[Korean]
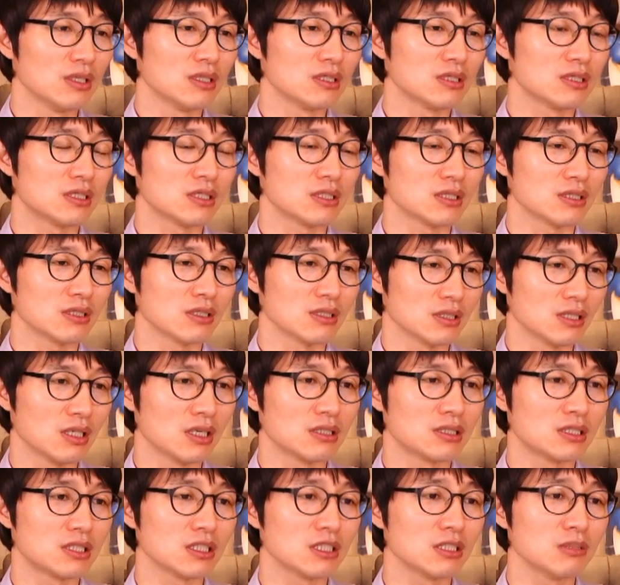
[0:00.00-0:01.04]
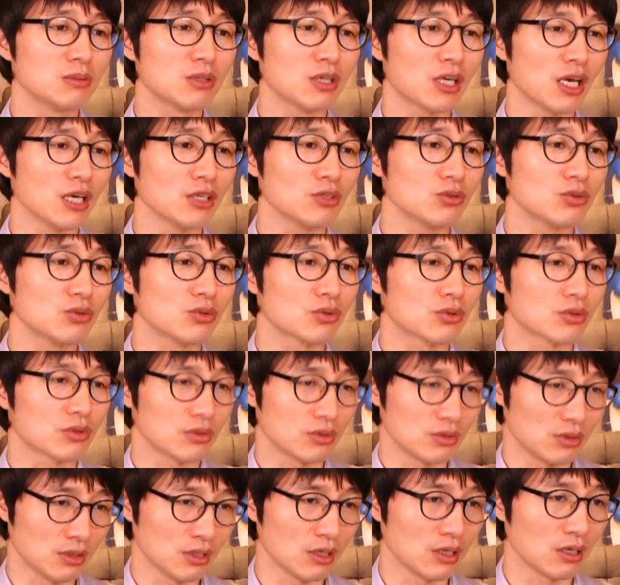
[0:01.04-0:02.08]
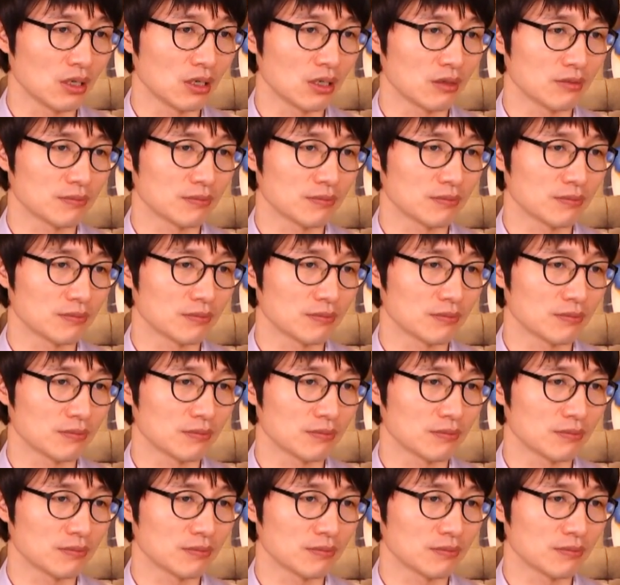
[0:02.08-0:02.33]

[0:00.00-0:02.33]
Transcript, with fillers: 그렇죠. 예, 지금은 계속 떨리지만 예.